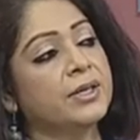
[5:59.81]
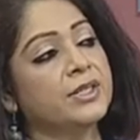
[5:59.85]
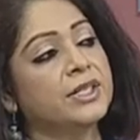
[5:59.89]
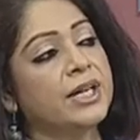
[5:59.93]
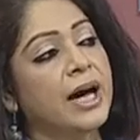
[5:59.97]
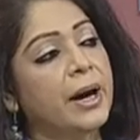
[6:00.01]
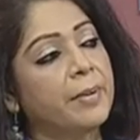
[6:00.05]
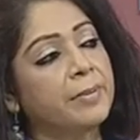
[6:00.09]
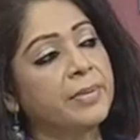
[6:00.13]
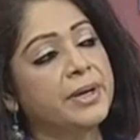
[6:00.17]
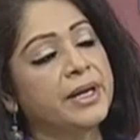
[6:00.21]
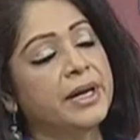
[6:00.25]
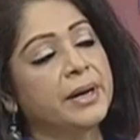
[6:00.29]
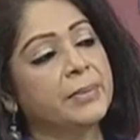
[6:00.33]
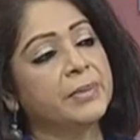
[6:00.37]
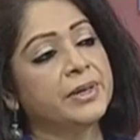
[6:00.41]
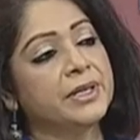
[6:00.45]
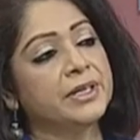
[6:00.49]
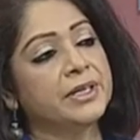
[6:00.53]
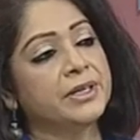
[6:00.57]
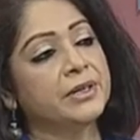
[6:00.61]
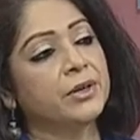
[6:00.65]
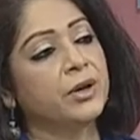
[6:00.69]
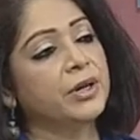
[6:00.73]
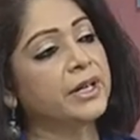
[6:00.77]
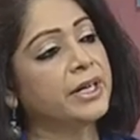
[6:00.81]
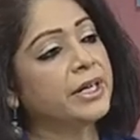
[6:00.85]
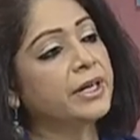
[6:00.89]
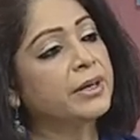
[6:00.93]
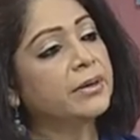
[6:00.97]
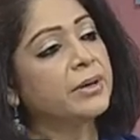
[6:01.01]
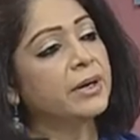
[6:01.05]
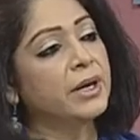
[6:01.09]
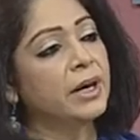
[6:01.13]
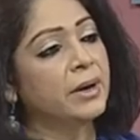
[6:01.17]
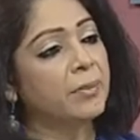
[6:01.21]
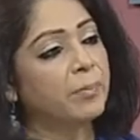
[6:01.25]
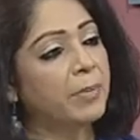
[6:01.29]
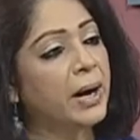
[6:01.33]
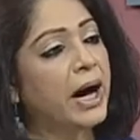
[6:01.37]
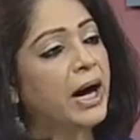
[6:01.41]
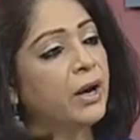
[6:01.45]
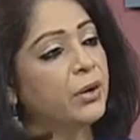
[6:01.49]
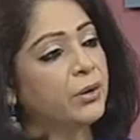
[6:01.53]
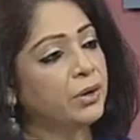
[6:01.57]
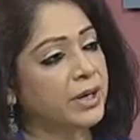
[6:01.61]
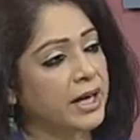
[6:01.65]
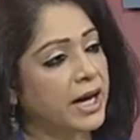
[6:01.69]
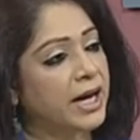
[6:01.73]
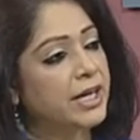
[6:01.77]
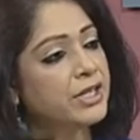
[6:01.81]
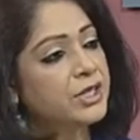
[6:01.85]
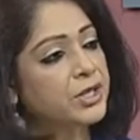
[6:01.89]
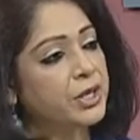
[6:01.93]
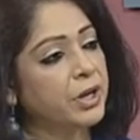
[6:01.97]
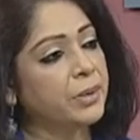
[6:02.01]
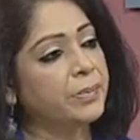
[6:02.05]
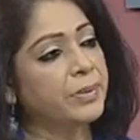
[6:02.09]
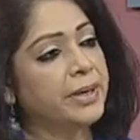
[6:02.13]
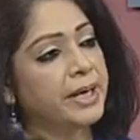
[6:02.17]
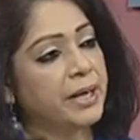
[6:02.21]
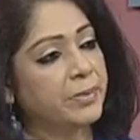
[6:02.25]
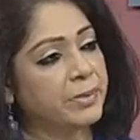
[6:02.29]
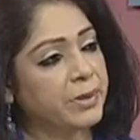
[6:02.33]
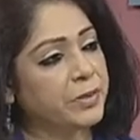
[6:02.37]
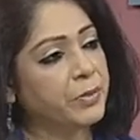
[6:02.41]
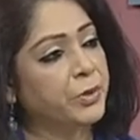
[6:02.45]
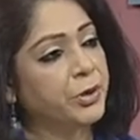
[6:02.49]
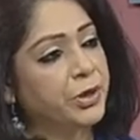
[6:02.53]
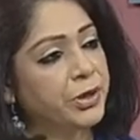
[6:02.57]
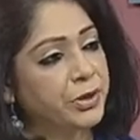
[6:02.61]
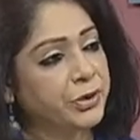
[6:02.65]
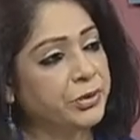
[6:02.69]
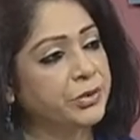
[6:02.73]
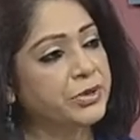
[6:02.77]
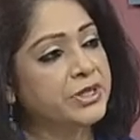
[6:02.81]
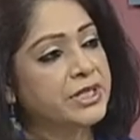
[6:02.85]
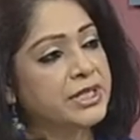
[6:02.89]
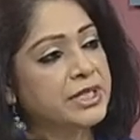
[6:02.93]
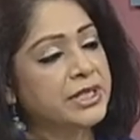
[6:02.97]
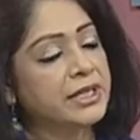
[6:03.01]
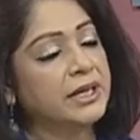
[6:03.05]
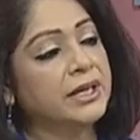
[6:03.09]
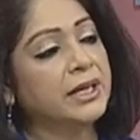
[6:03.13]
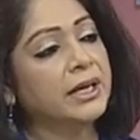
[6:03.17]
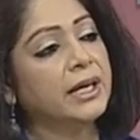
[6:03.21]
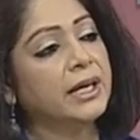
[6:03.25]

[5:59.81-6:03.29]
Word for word: সামনে আমাদের অনেক ভালো কাজ হবে আমি মনে করছি